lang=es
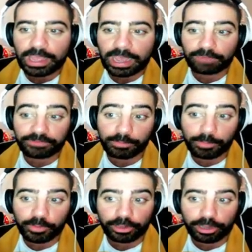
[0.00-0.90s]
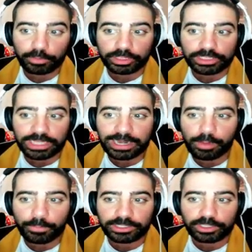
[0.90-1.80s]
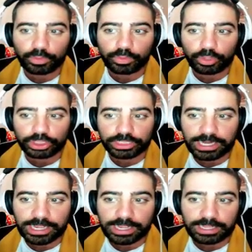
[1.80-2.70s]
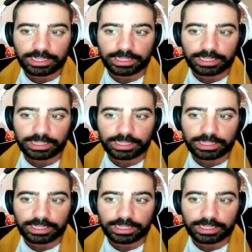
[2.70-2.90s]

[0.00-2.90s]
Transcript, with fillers: al final hemos podido remontar, le hemos metido un 1-3